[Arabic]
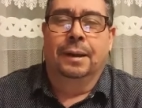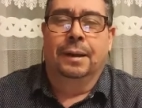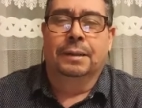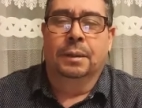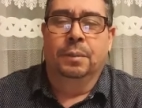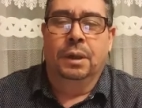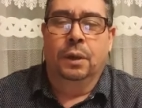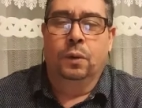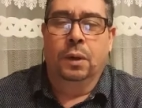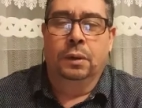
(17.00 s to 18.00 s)
أتمنى
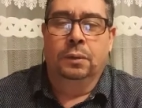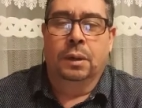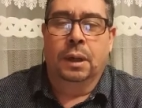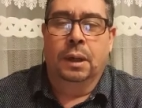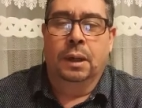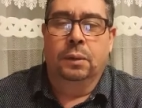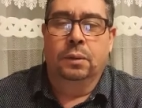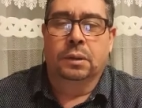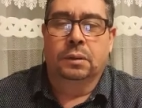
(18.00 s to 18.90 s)
هو أن راها